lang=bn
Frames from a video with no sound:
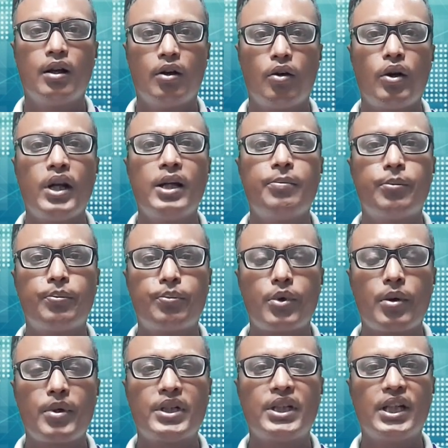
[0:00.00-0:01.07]
অনেক
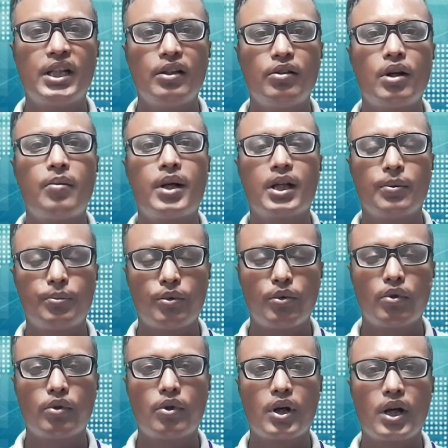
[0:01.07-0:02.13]
প্রবাসী কিন্তু আমাকে ফোন
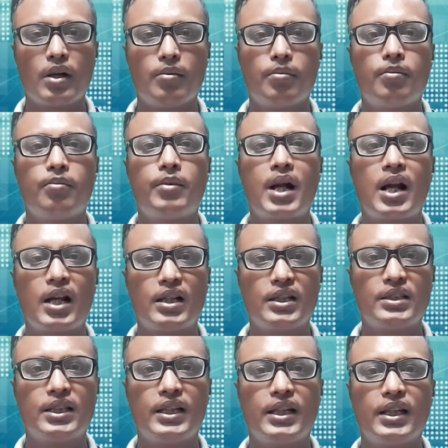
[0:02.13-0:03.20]
করেন বাংলাদেশ
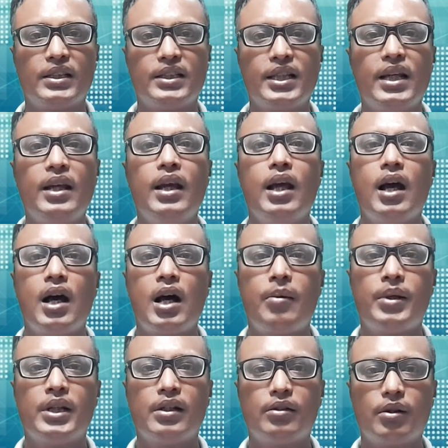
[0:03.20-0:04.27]
থেকে যে
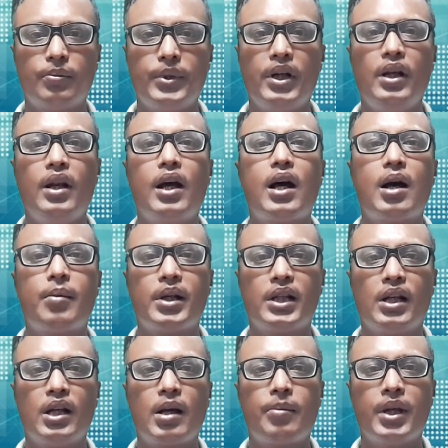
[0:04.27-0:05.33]
আমাদের কপিল আমাদের
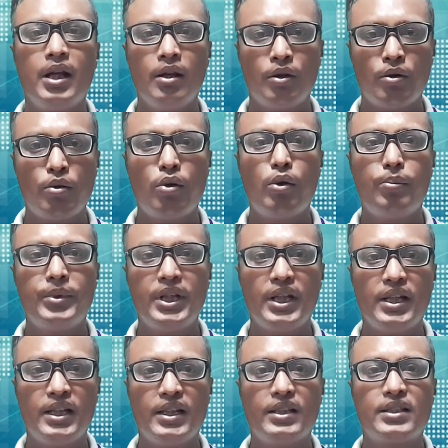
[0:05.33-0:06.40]
নামে হরফ দিয়ে
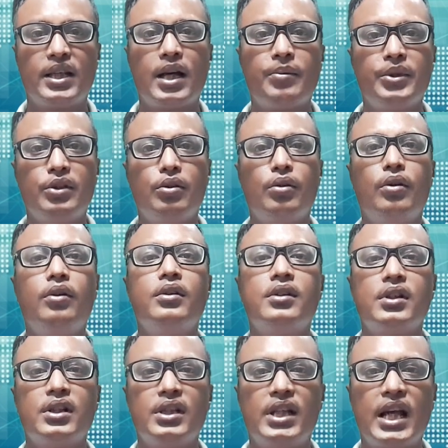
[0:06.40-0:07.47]
দিয়েছে আমি তো
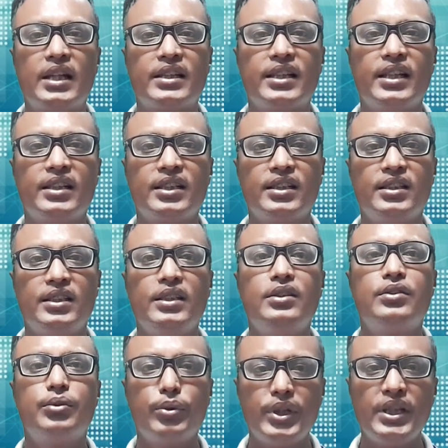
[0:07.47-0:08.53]
দেশে এসেছি
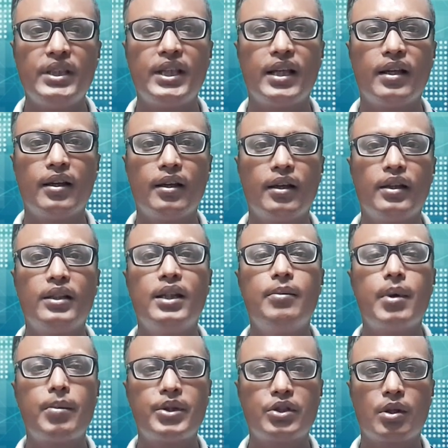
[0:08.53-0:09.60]
ছুটিতে
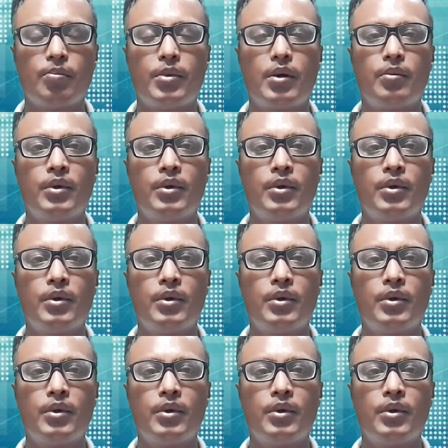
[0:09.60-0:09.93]
কিভাবে সম্ভব